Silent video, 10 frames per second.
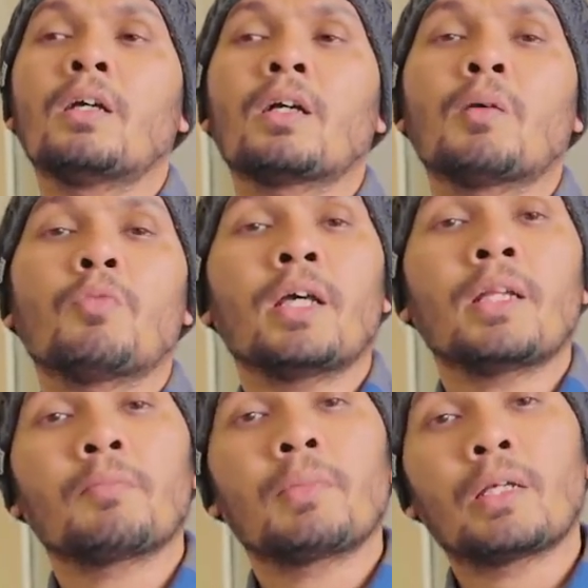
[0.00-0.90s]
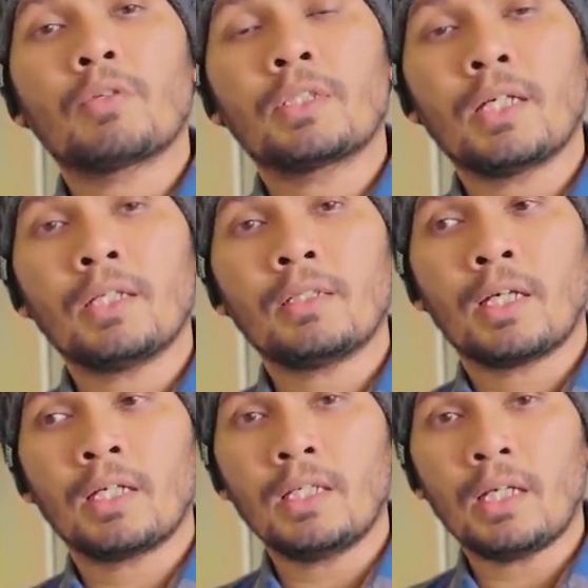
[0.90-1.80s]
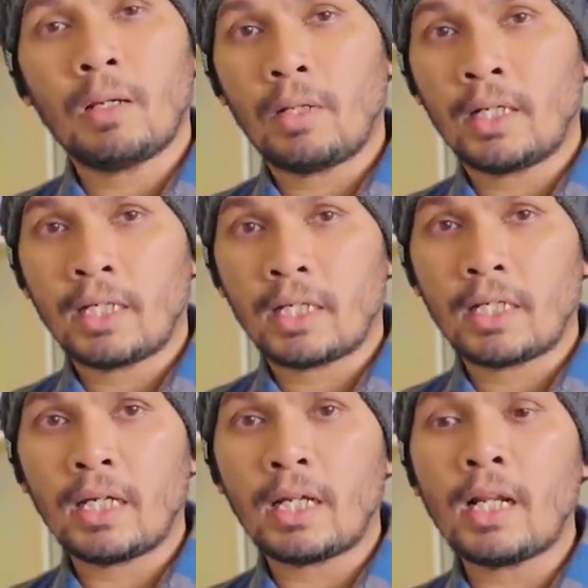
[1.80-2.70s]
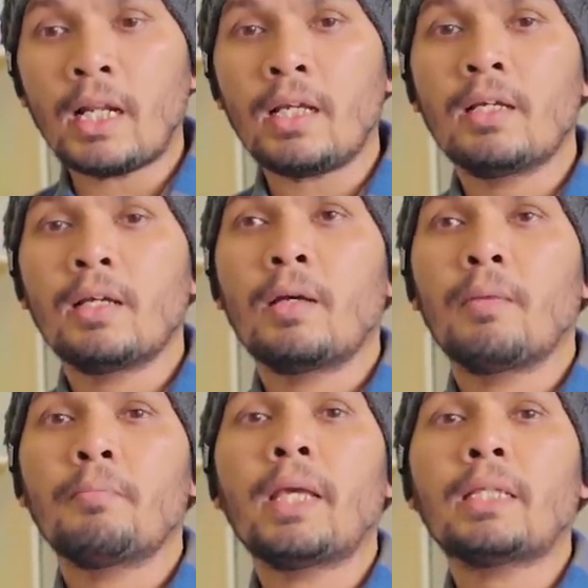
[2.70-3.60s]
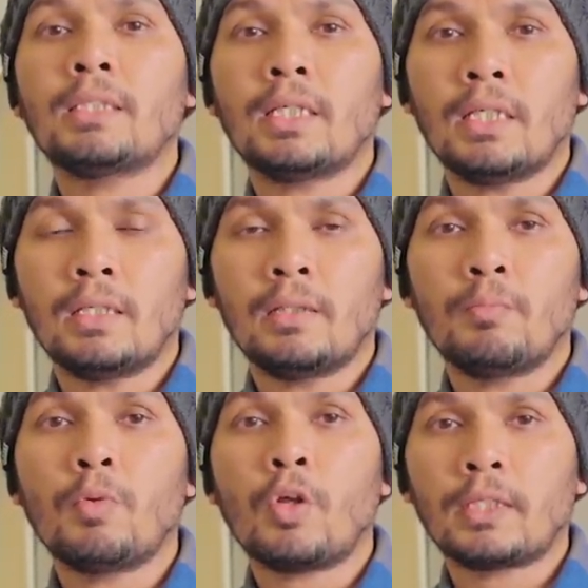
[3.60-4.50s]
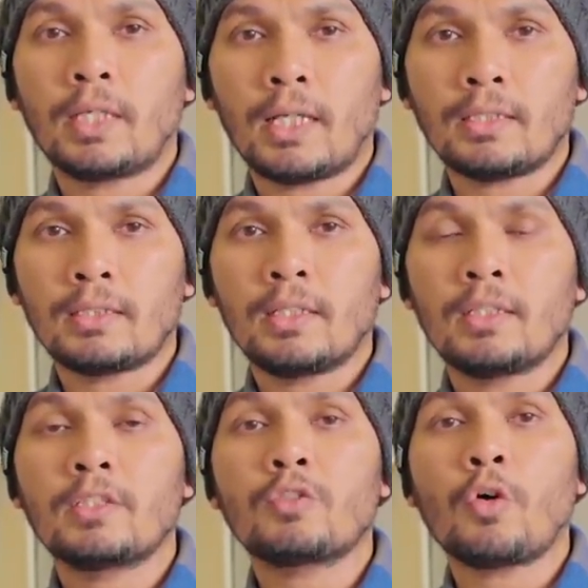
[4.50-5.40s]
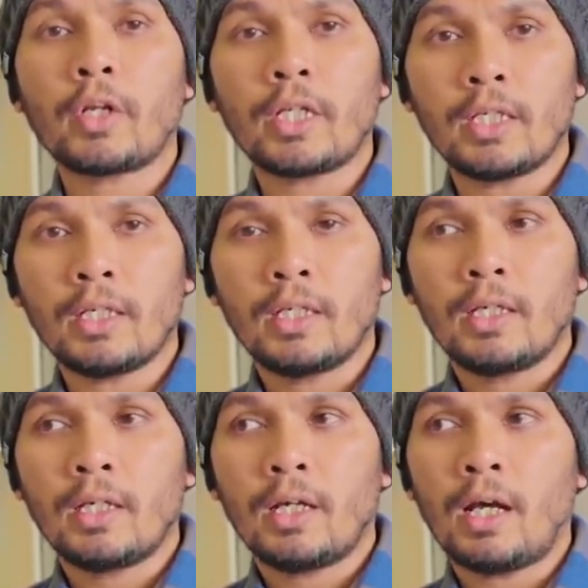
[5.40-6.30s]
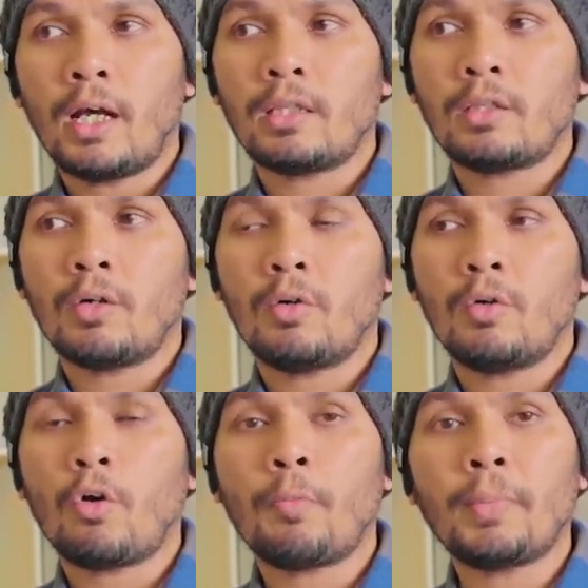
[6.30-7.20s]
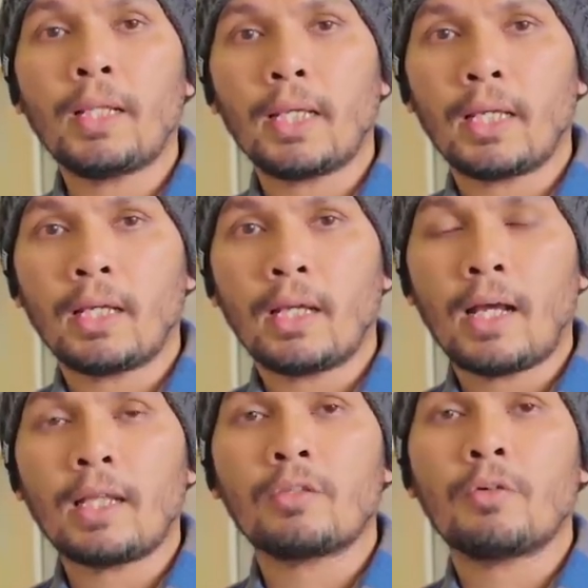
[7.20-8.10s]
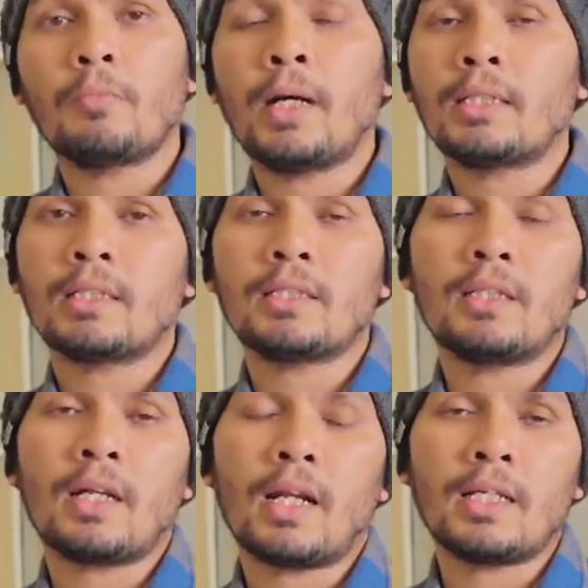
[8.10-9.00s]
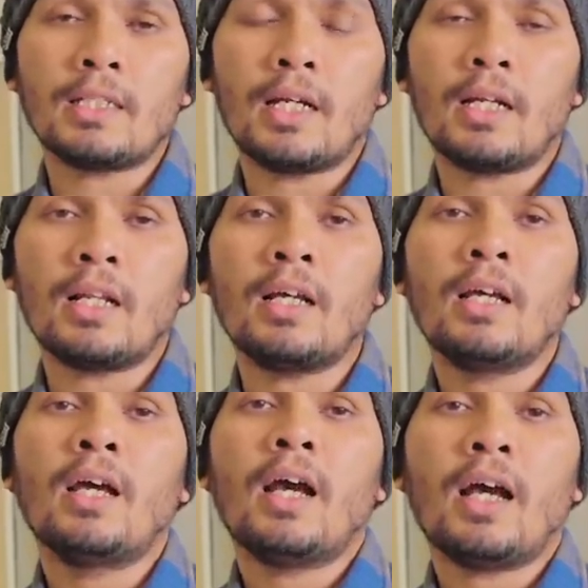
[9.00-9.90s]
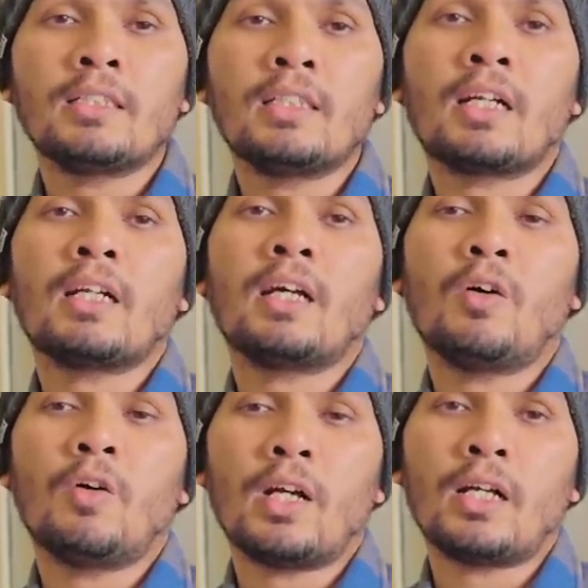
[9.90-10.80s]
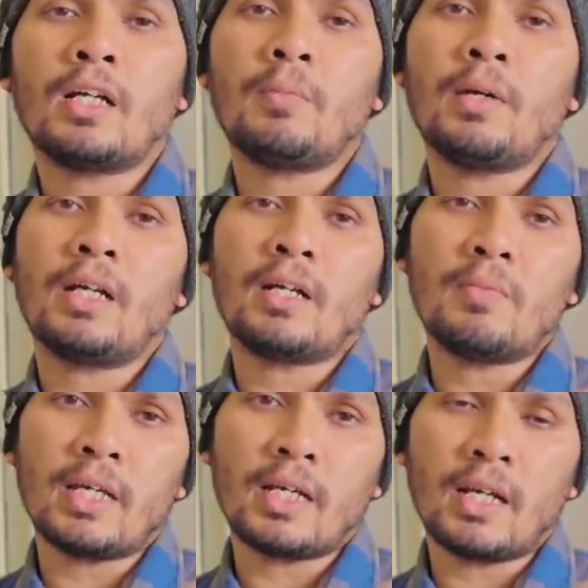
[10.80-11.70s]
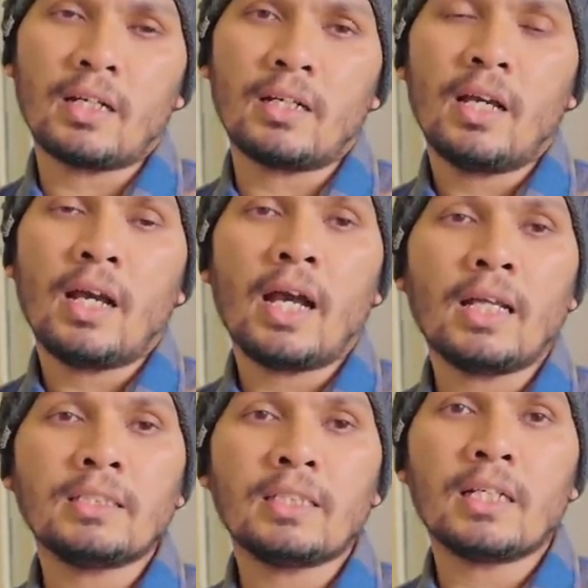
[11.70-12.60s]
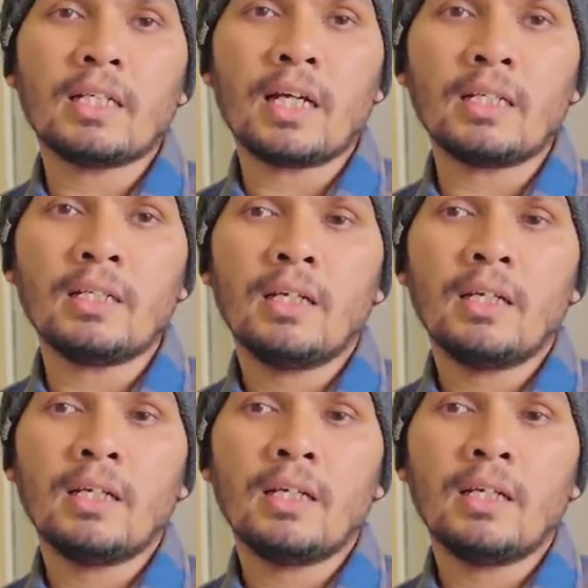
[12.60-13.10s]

Kemudian yang berikutnya tadi amalan yang ringan adalah BC, broadcast, story, atau copy link atau bahasa sederhananya adalah ajaklah orang kepada kebaikan hanya dengan